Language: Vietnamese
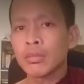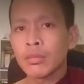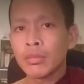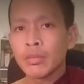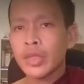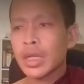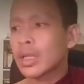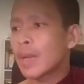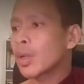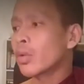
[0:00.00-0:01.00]
sao là tham
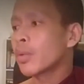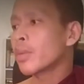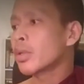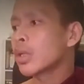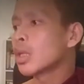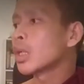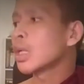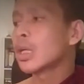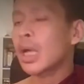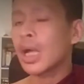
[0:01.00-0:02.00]
mình được viết
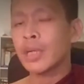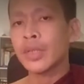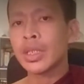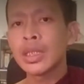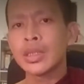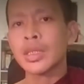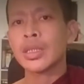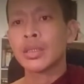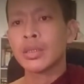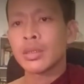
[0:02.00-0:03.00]
hai ông sơ lư chắc nữa
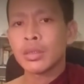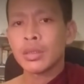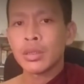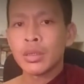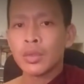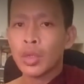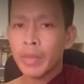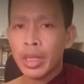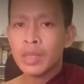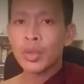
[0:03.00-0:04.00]
còn bên
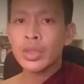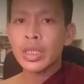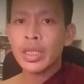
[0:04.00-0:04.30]
chìm nô chết đấy